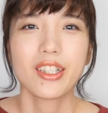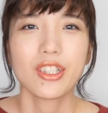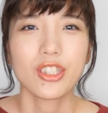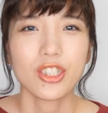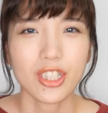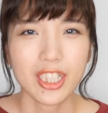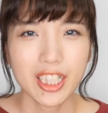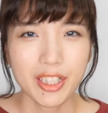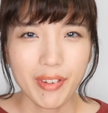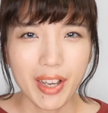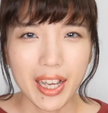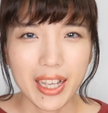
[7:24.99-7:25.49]

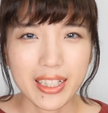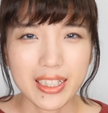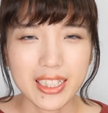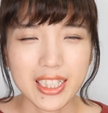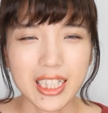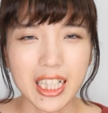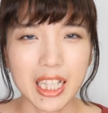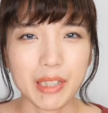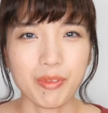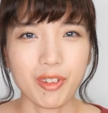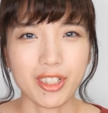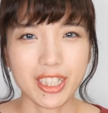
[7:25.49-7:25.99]
それでは次
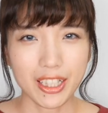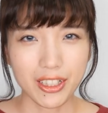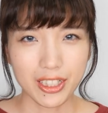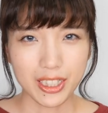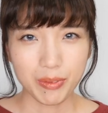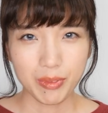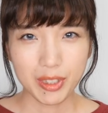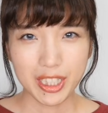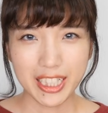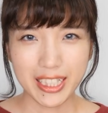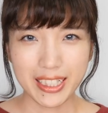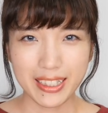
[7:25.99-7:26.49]
回もお楽
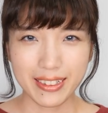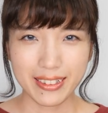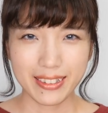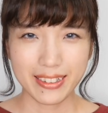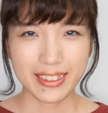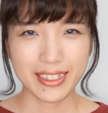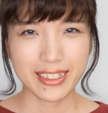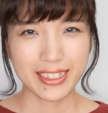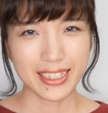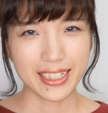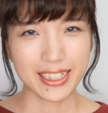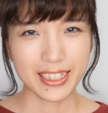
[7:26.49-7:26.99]
しみに。
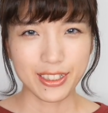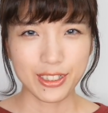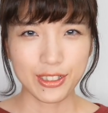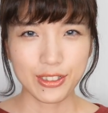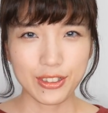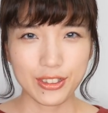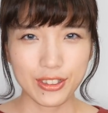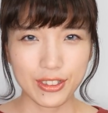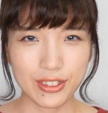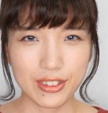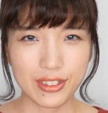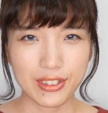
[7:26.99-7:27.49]
See
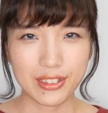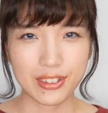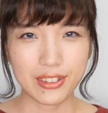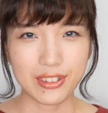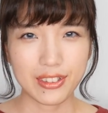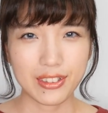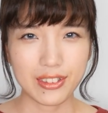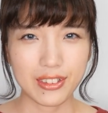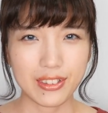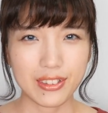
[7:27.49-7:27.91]
you!